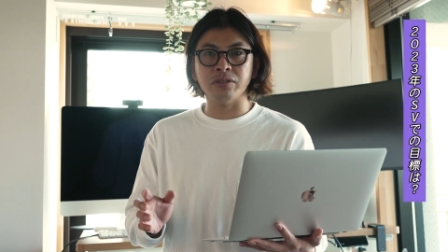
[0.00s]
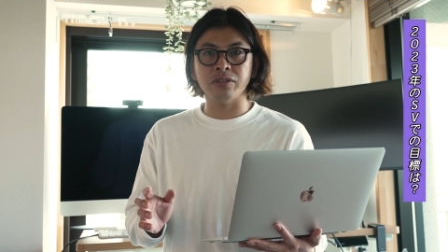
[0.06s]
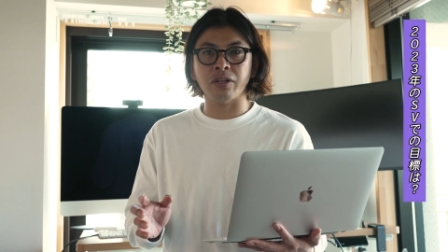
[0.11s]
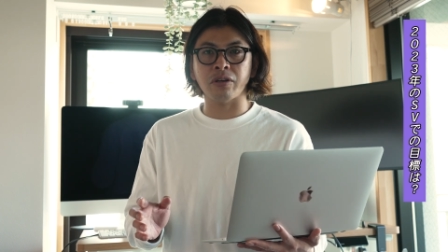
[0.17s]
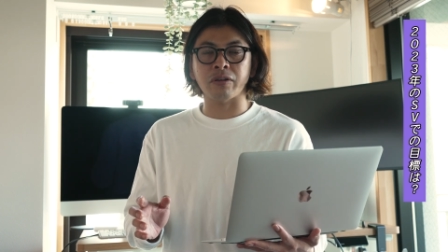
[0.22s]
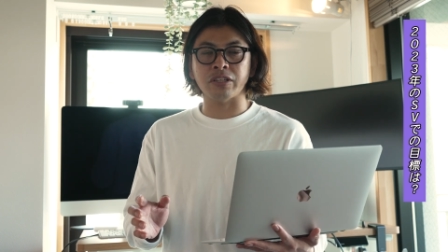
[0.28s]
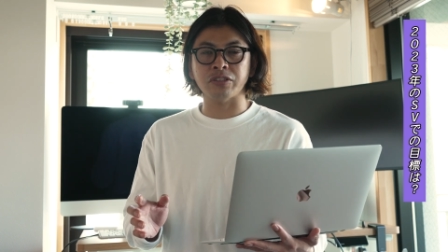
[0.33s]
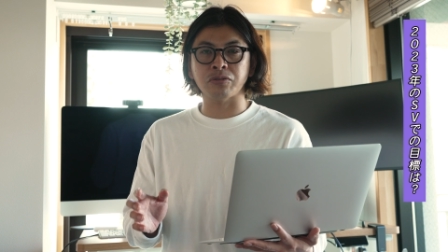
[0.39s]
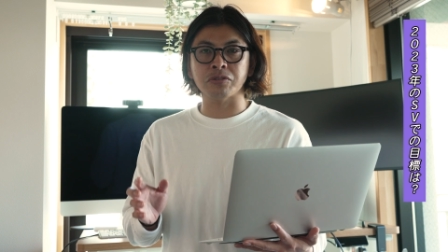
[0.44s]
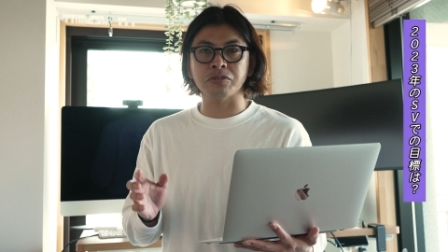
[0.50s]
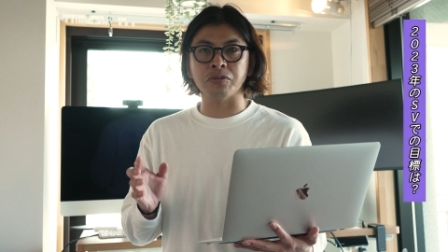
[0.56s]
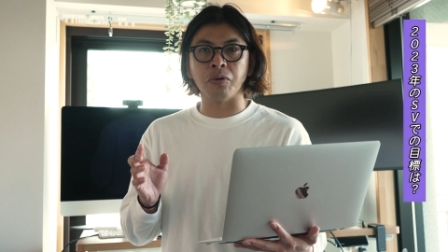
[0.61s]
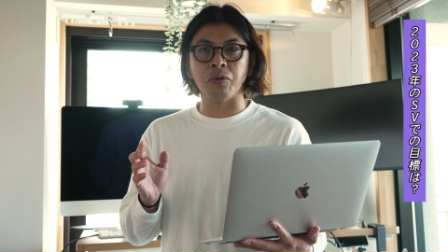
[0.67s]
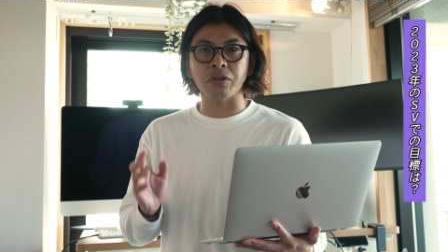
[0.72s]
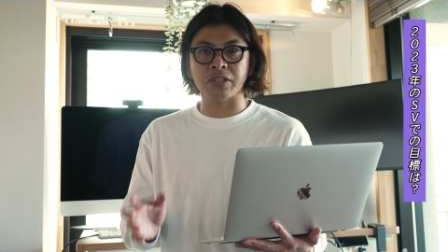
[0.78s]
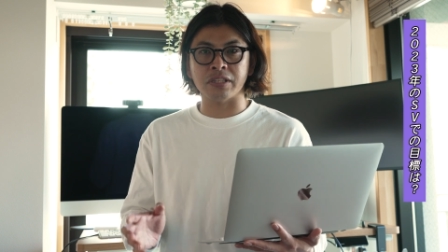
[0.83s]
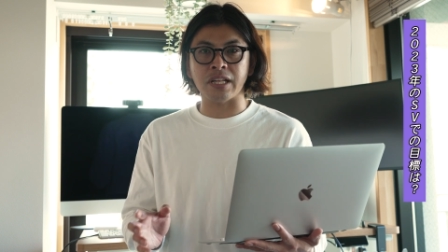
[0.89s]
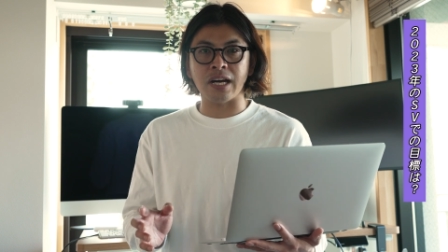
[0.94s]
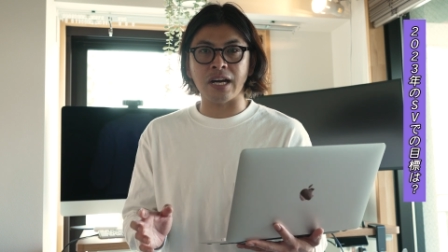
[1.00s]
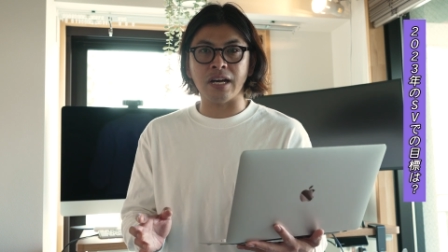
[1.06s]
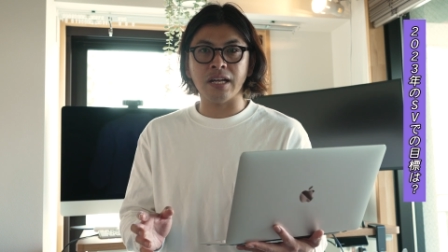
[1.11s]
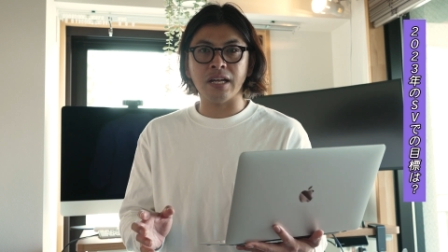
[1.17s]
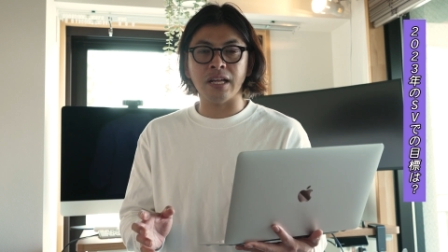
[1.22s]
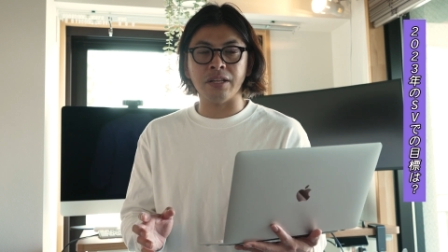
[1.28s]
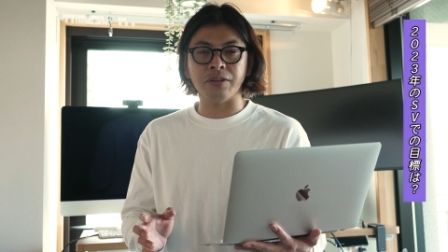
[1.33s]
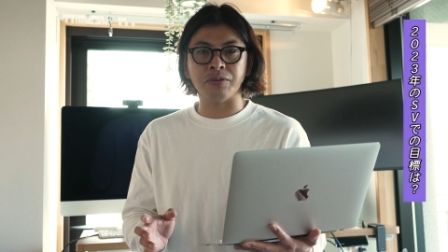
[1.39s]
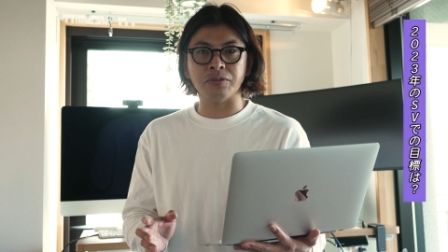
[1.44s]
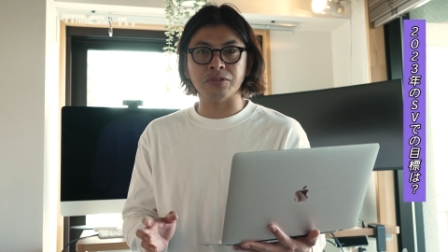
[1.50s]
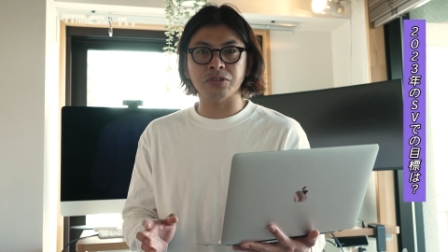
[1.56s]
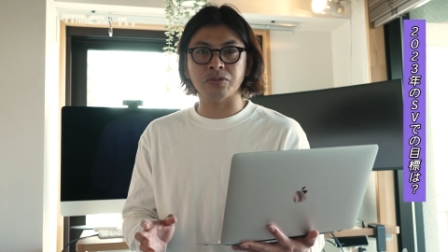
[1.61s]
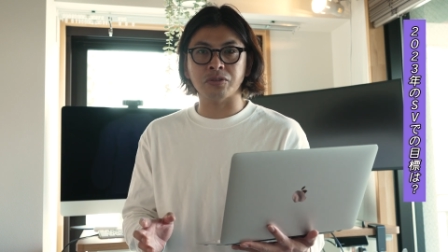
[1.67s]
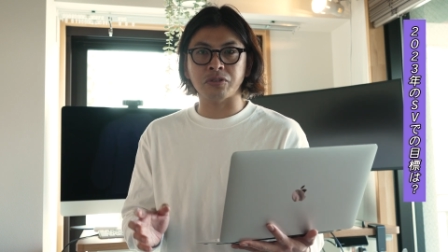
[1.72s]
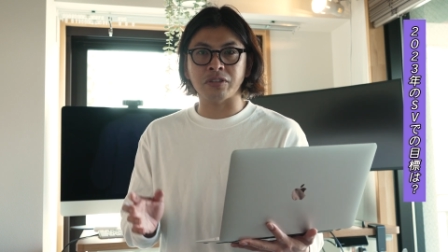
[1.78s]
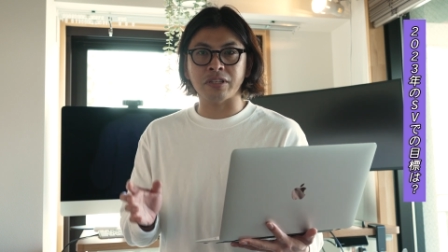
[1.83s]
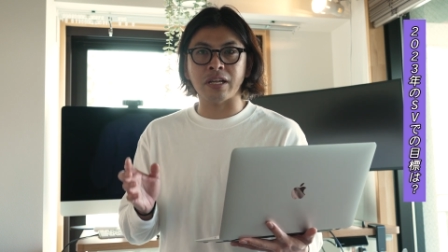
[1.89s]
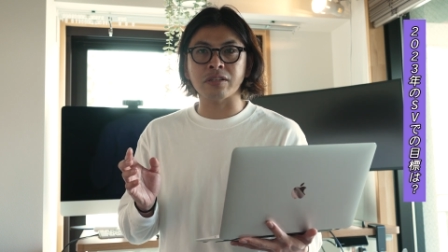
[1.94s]
ていうか一つの大きな、あの、仕
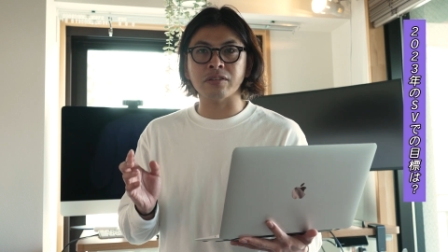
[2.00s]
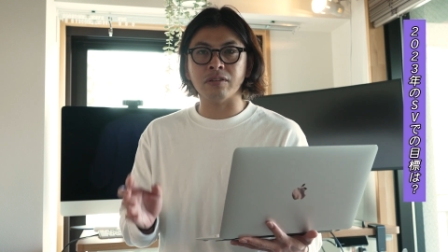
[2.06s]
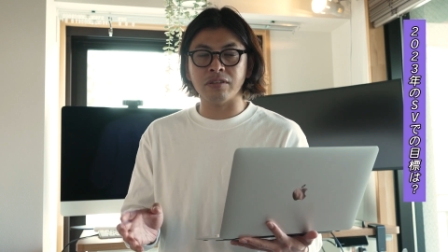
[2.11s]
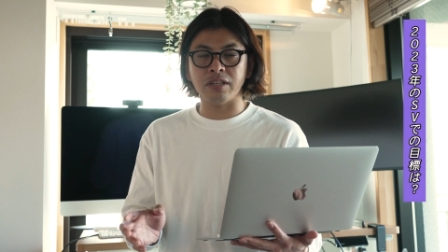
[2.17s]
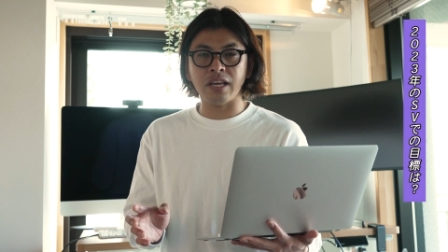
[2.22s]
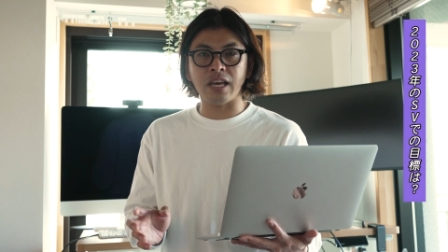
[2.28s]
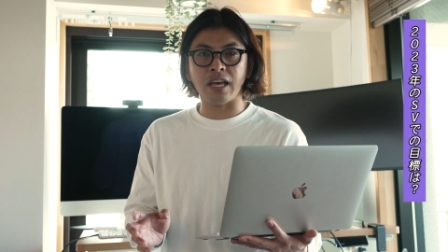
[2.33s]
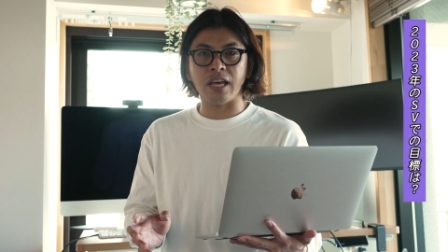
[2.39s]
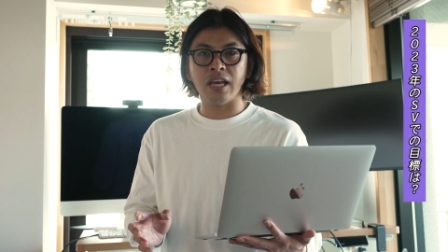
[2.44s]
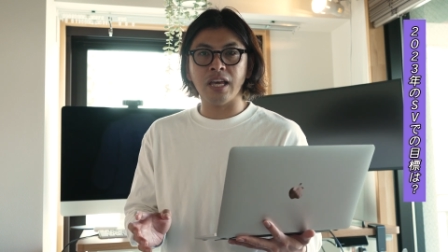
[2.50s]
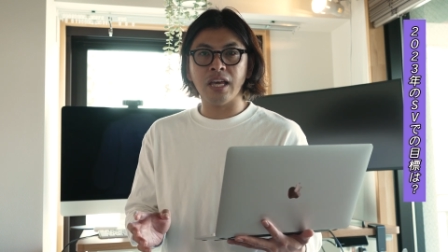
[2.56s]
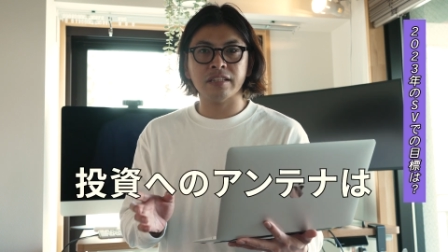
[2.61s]
事になるので、